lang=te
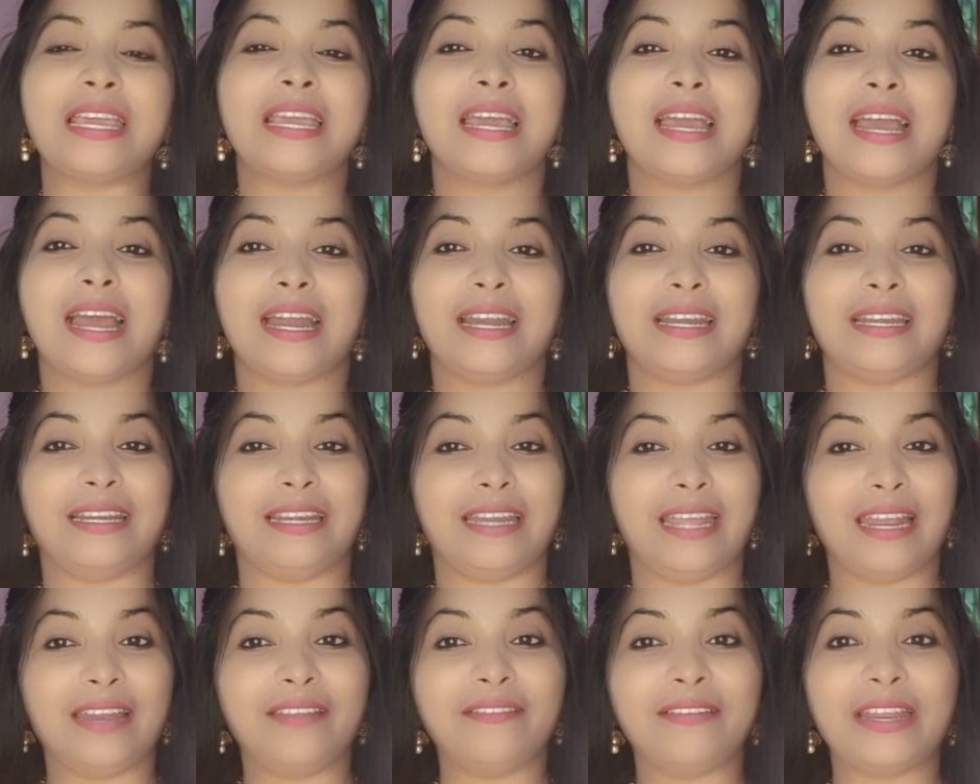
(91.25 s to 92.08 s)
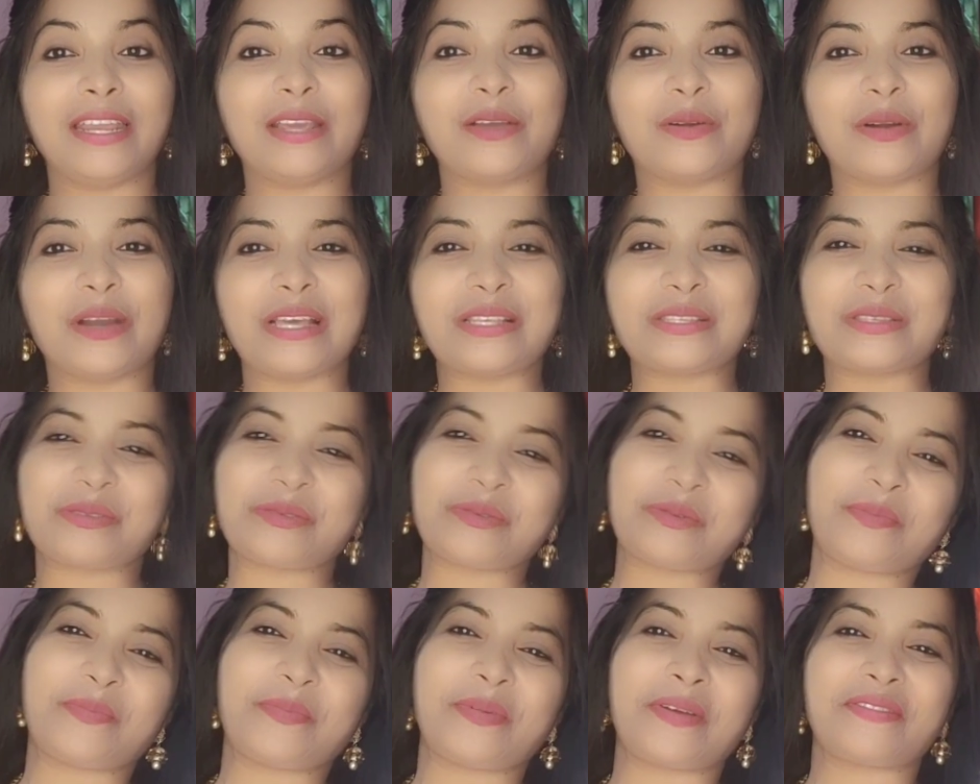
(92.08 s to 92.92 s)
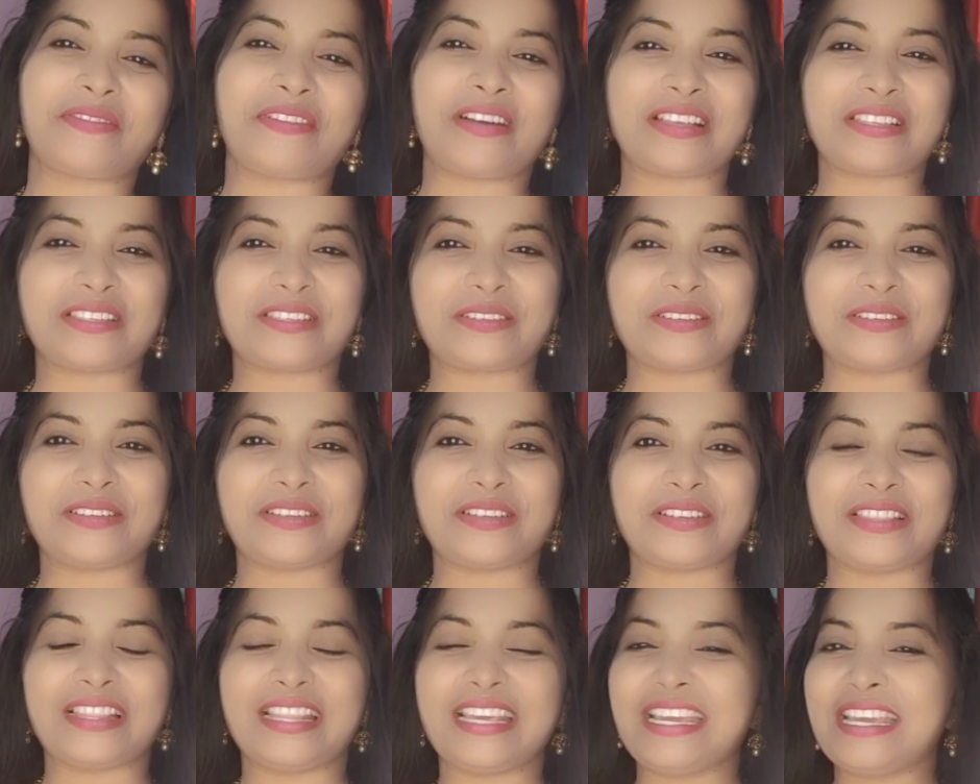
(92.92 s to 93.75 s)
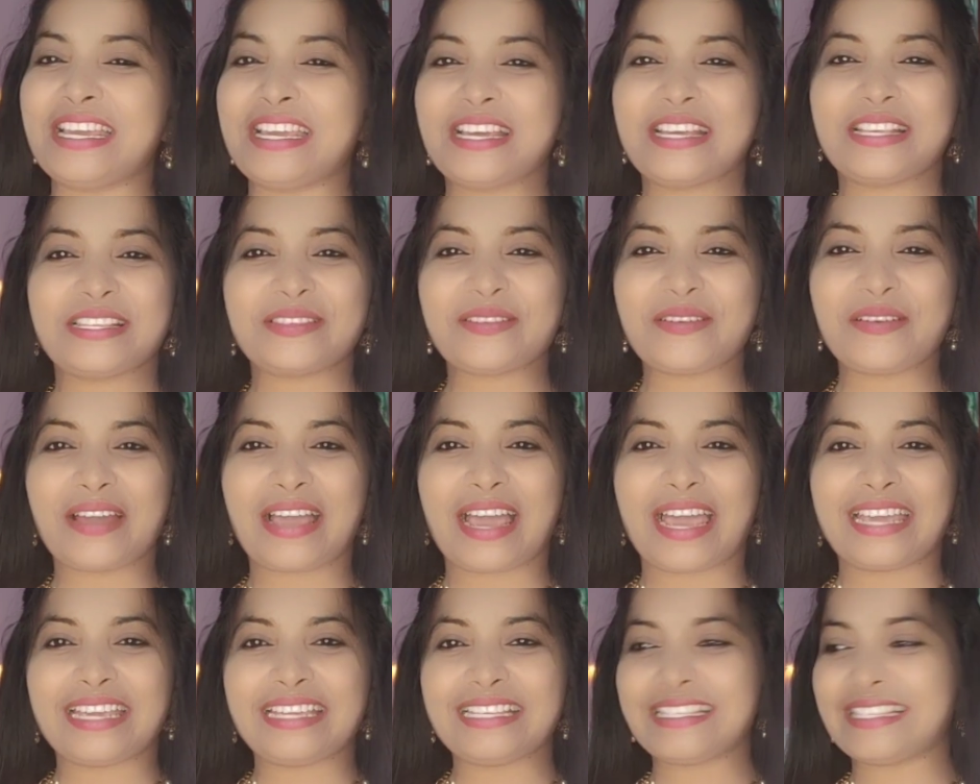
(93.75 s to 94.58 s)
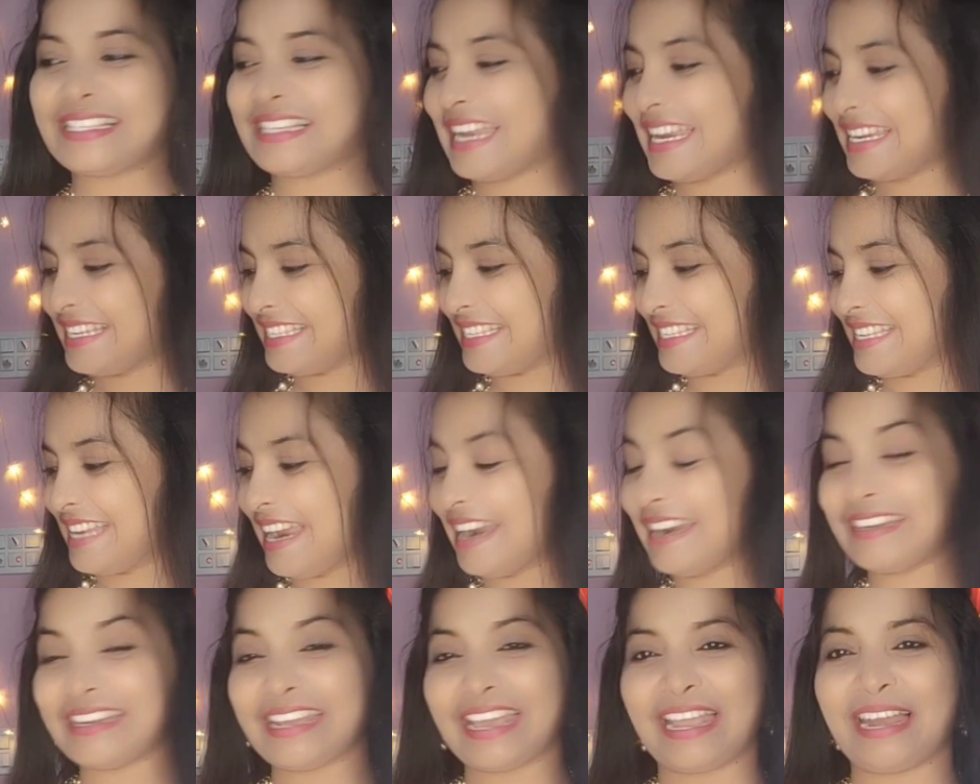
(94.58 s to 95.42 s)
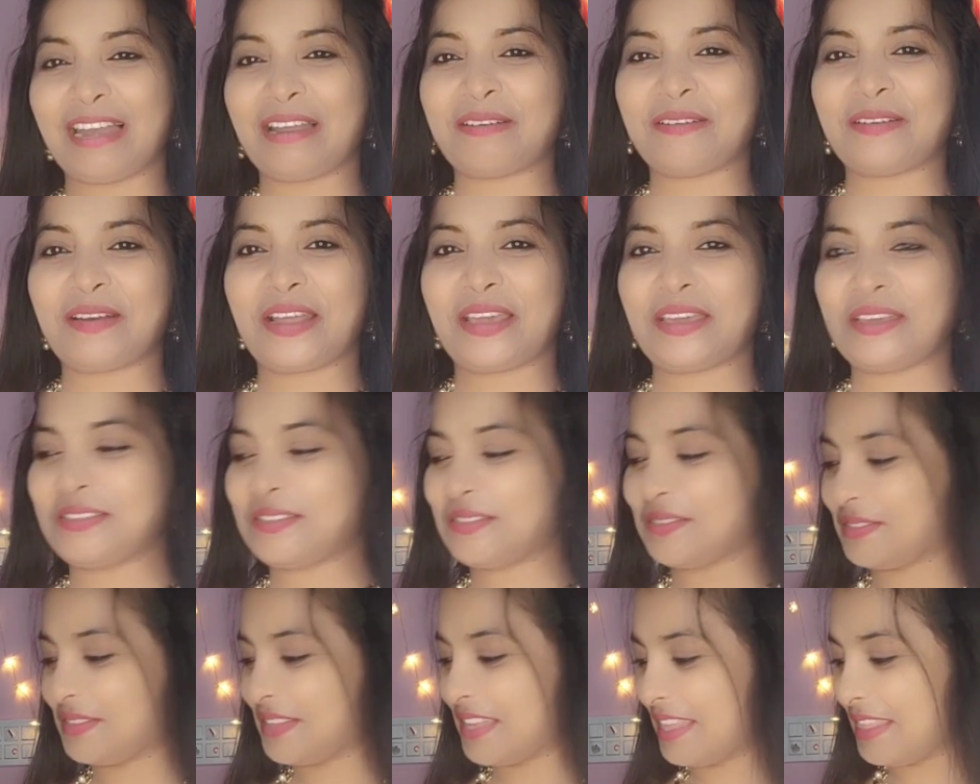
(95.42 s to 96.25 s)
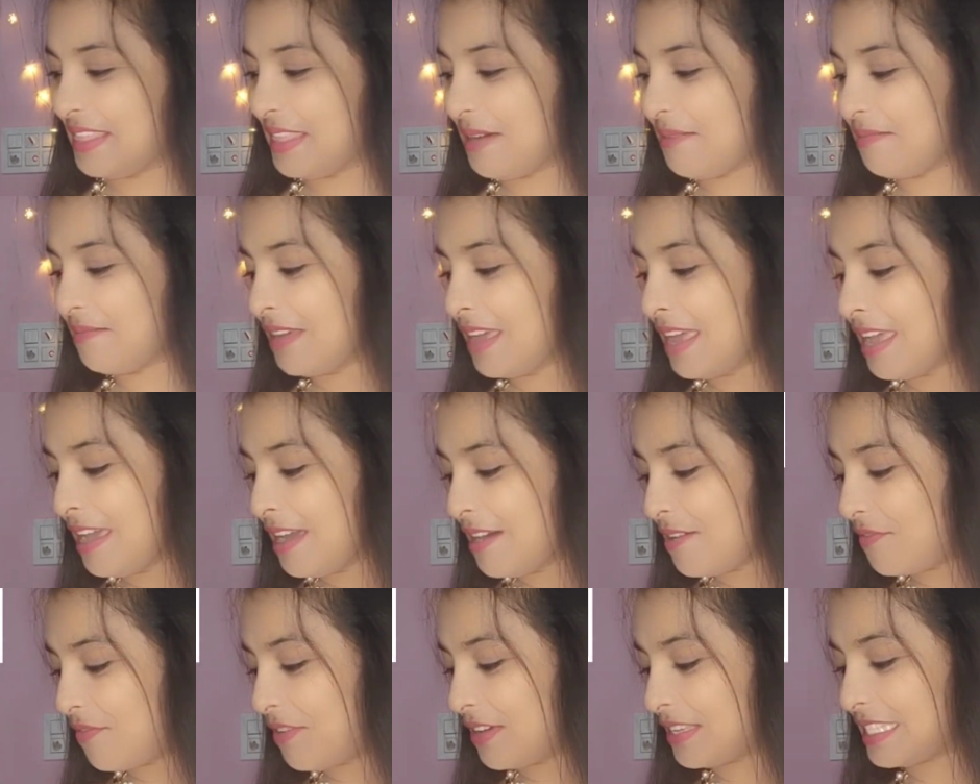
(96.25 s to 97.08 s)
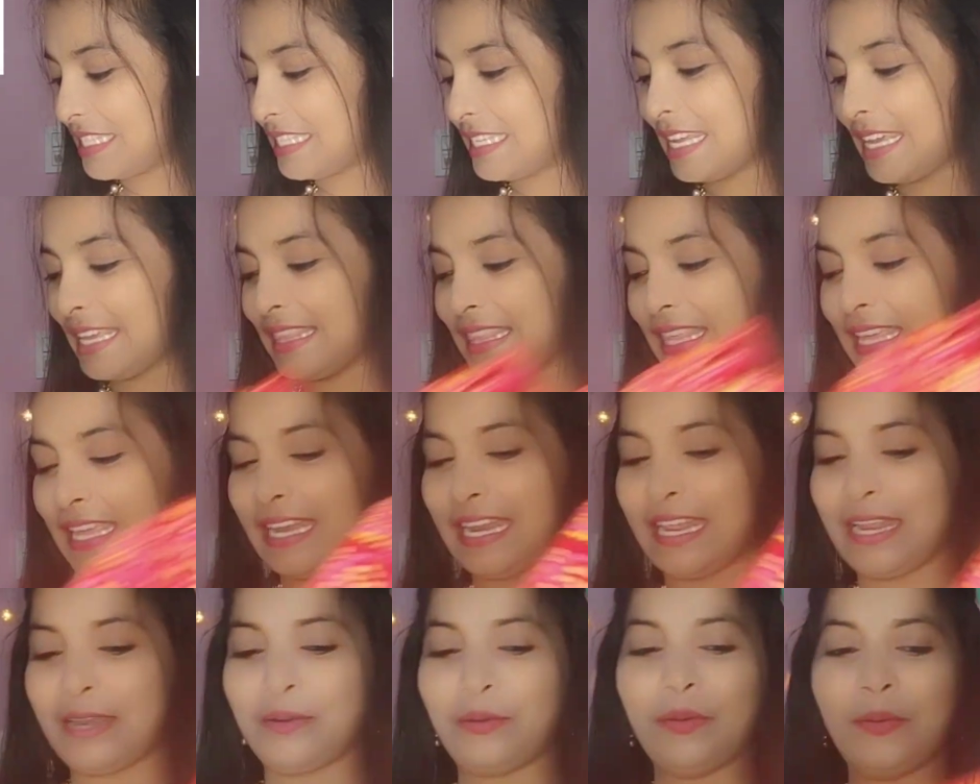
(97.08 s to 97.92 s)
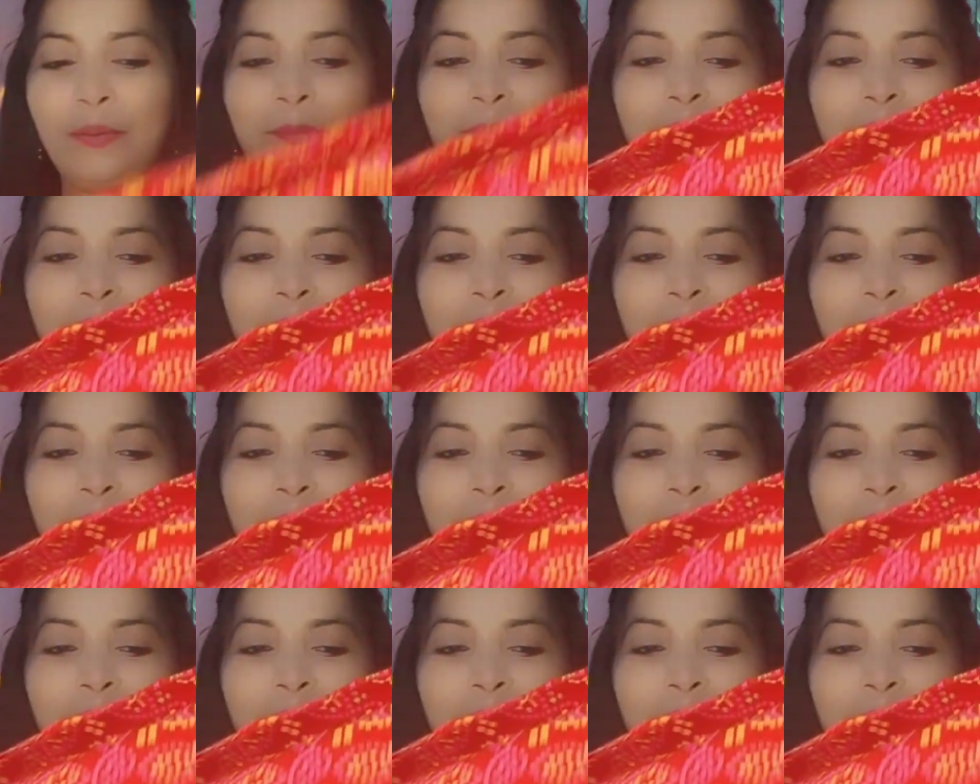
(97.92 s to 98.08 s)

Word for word: అండ్ డెలివరీ కూడా సూపర్ ఫాస్ట్ ఉంటుంది సో గైస్ లెట్ స్టార్ట్ ఎలా ఉన్నాయో చూసేద్దాం ఫస్ట్ అయితే నేను